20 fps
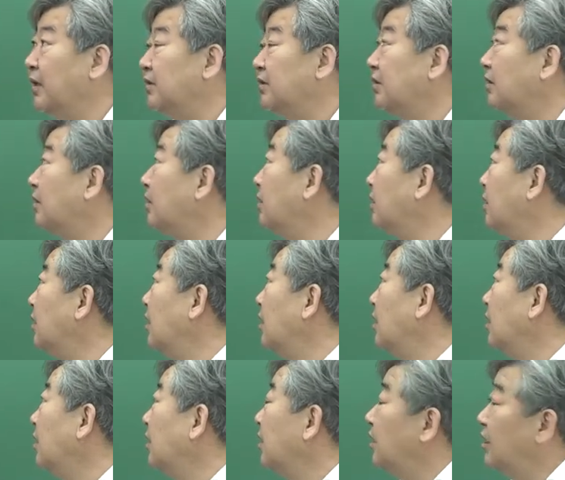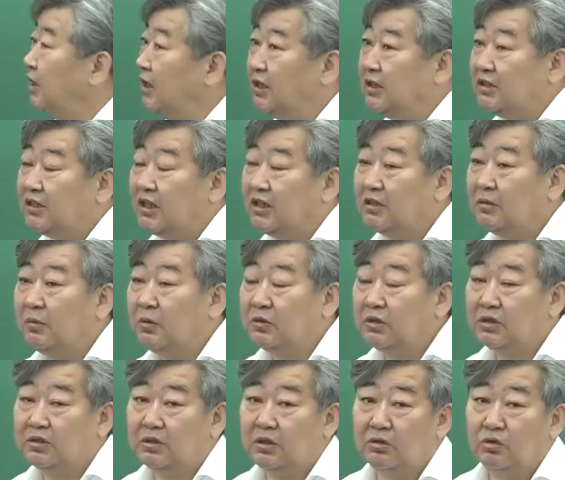그래서 예, 1차에서
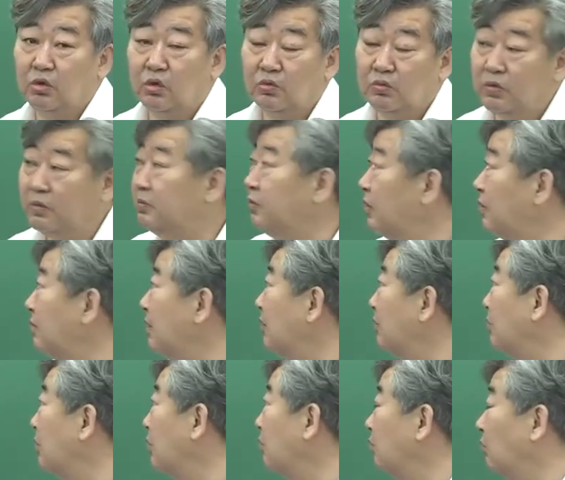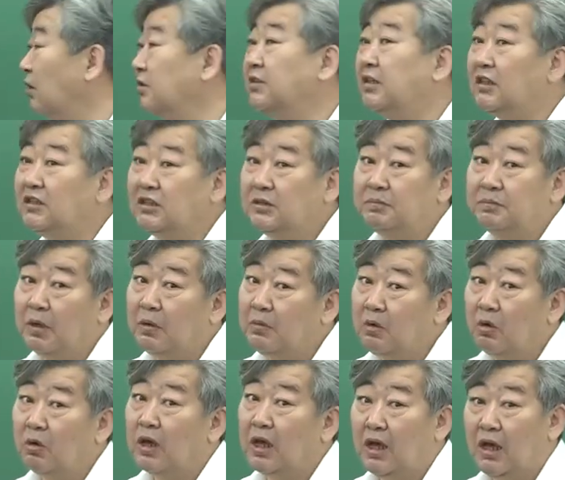보셨던 농품법하고 원산지법
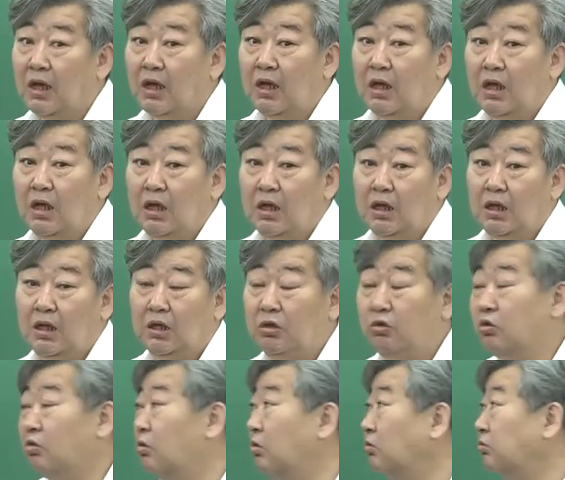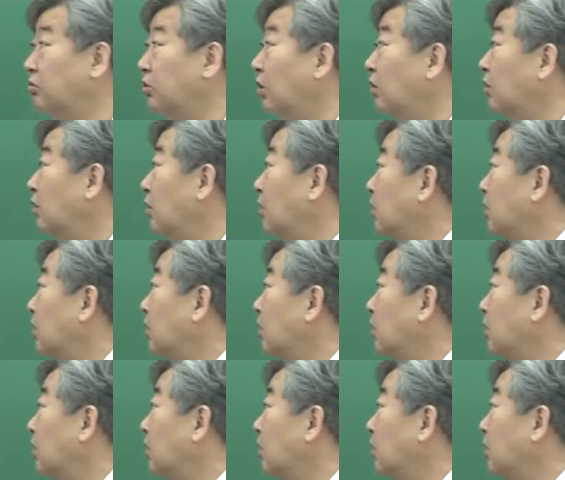요게 예, 들어오고요.